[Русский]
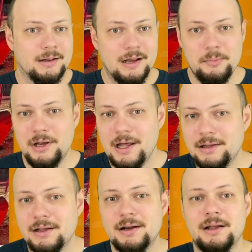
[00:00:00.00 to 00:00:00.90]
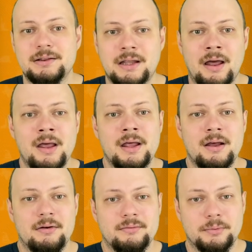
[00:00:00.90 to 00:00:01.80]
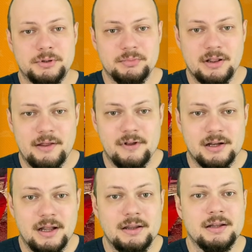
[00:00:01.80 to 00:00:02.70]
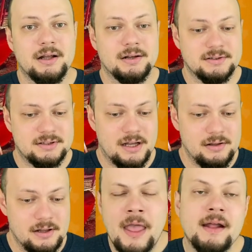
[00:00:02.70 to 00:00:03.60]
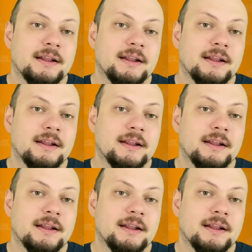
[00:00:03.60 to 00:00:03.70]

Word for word: для миллионера это, в общем-то, наверное, не наказание.